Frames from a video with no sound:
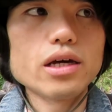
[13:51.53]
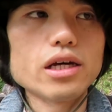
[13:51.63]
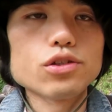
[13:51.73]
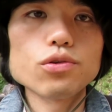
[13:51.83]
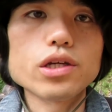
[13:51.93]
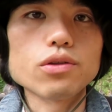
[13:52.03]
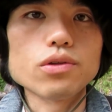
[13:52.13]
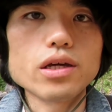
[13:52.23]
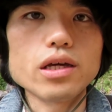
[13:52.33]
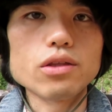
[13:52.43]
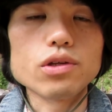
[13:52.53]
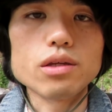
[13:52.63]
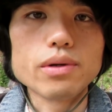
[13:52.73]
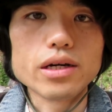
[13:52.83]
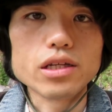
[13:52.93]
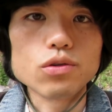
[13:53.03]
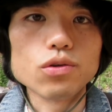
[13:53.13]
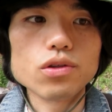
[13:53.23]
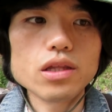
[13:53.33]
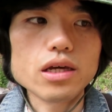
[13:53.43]
えー、条件のね、えー、といい場合に
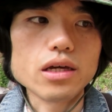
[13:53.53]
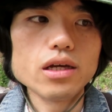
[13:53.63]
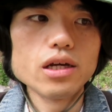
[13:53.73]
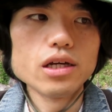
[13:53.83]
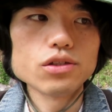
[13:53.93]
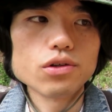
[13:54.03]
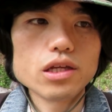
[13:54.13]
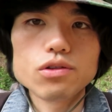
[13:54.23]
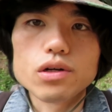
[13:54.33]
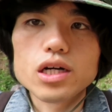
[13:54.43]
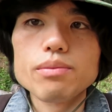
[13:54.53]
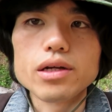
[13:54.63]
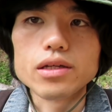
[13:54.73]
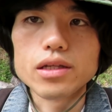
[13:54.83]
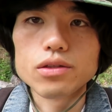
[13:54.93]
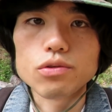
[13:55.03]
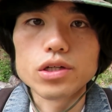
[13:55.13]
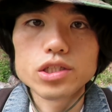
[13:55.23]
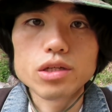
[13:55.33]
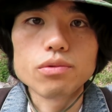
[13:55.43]
とって、それであとはカメラに何と
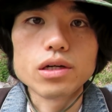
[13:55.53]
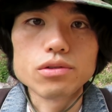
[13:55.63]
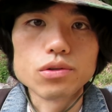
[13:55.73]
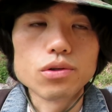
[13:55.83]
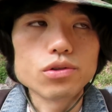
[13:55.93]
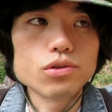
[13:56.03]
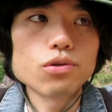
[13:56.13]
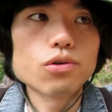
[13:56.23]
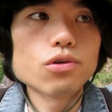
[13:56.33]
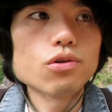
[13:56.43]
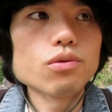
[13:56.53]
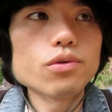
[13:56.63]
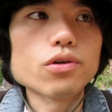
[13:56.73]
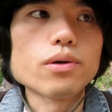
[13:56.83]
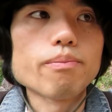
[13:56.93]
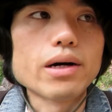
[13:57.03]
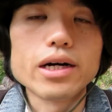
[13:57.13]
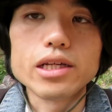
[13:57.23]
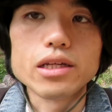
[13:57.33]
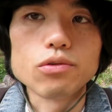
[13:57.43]
かしてもらうという方法も、まあ、
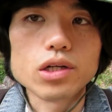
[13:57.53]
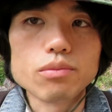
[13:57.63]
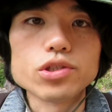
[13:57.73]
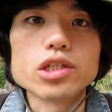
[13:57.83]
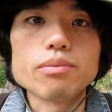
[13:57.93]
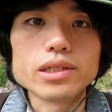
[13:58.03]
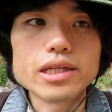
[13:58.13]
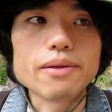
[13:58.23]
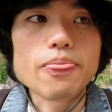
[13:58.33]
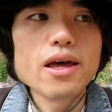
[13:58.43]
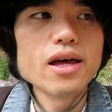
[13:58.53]
ありなのかもしれません。